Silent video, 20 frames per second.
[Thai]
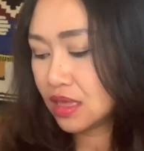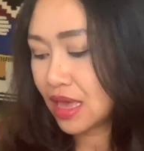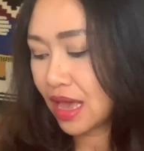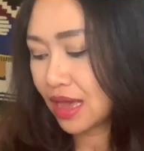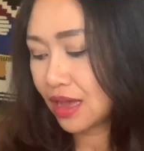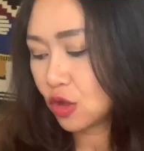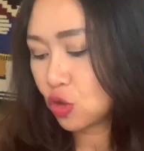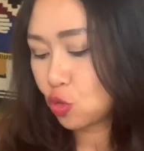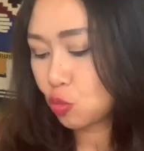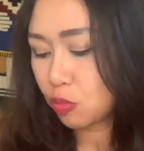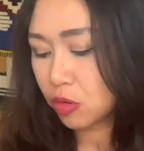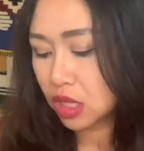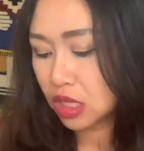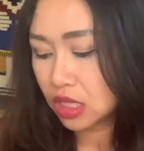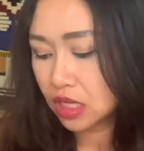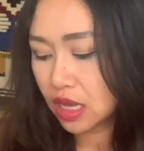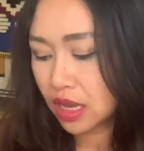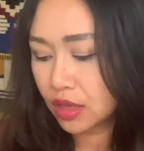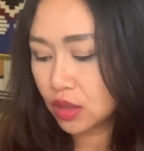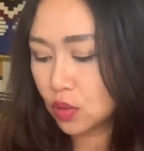ยังคลุมเค
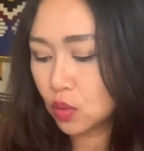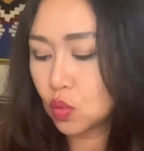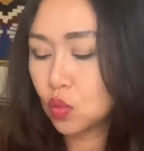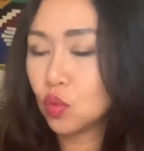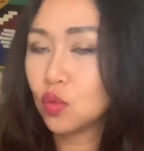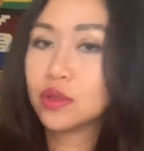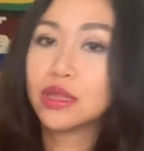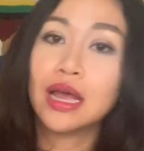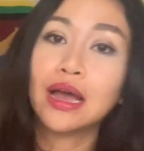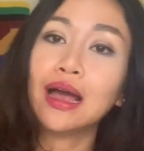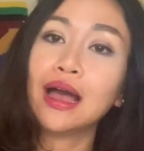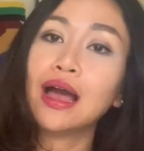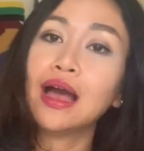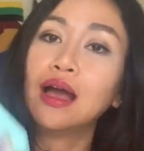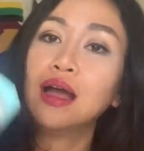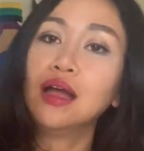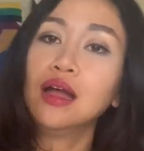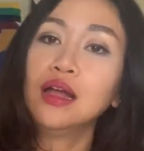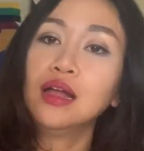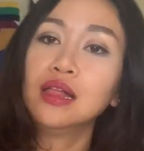รืออยู่นะคะ
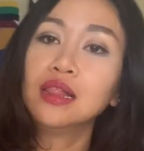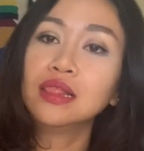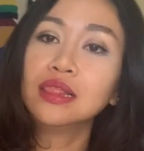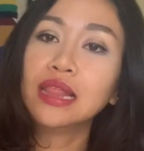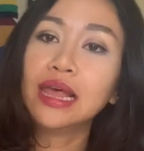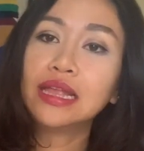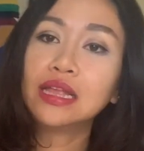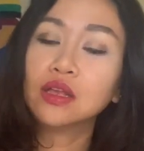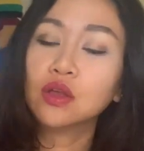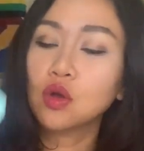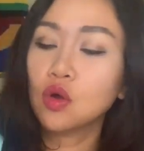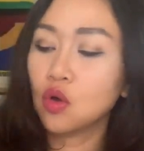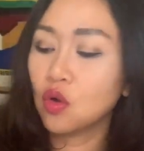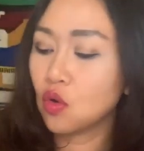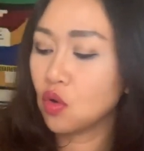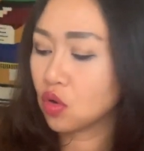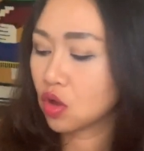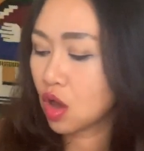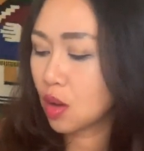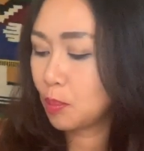let go
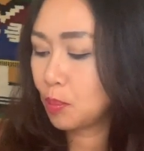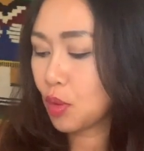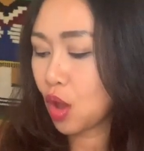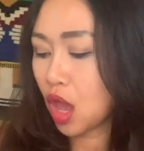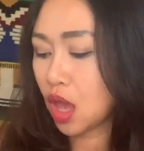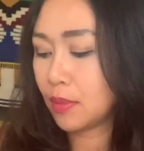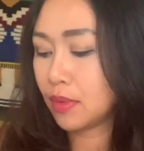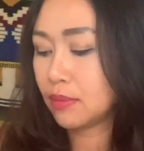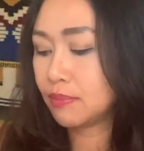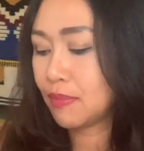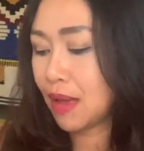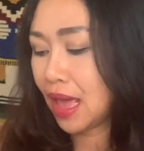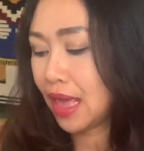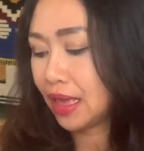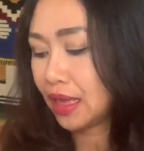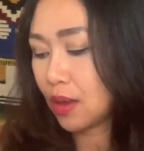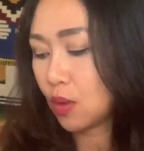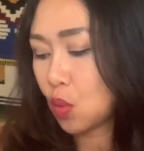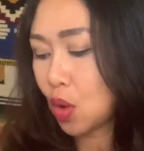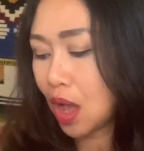ก็ปล่อยมันไป
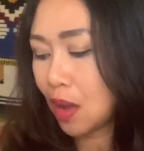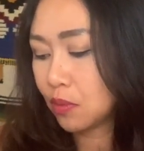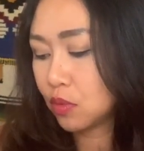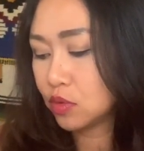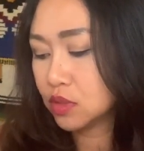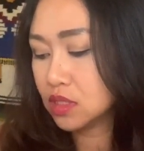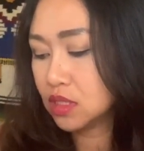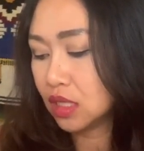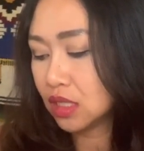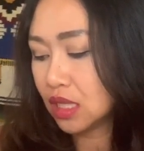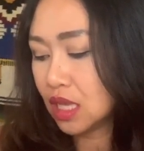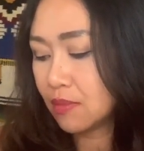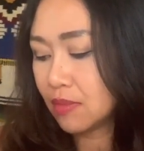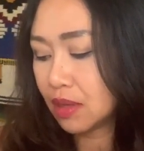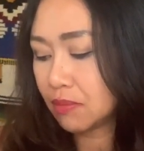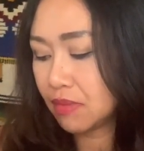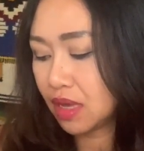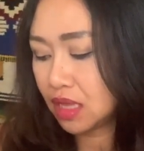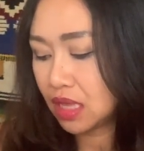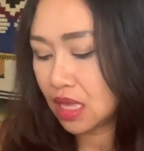กับความรู้สึกที่
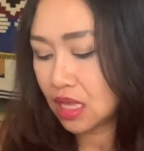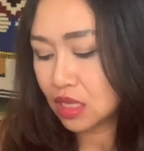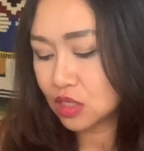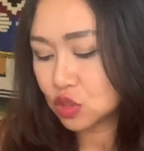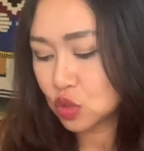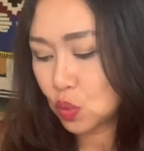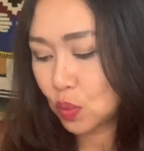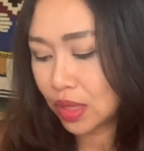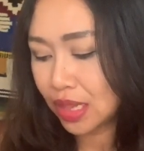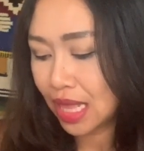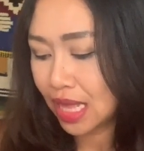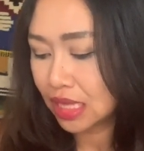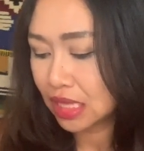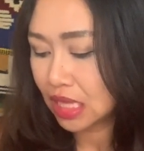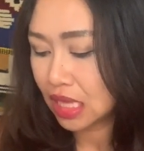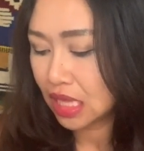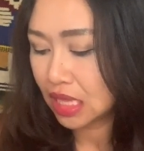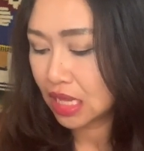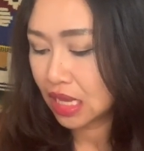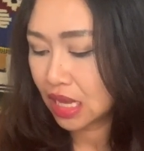มันไม่ดีในช่วงเวลา
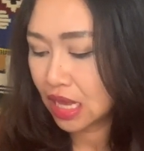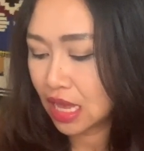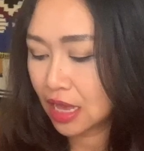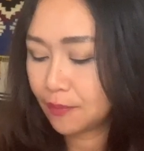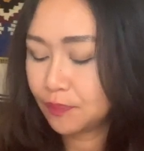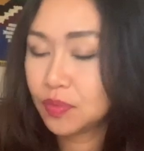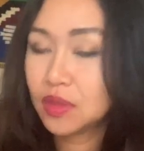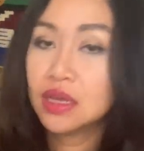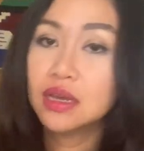นี้นะคะ